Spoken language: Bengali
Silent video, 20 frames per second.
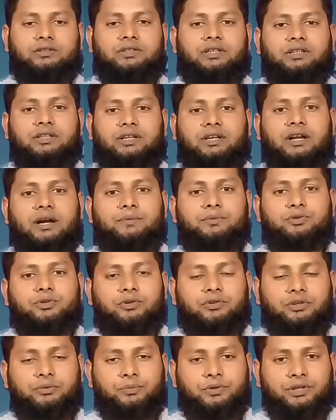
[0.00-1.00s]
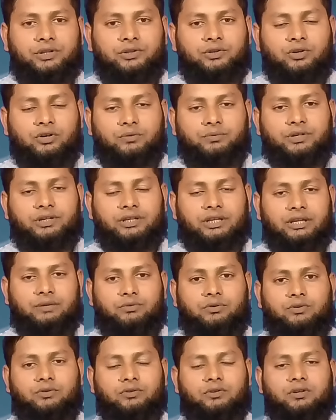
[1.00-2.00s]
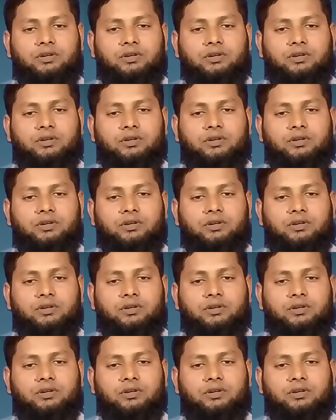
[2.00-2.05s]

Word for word: তাদের কামশক্তি বৃদ্ধি হবে এবং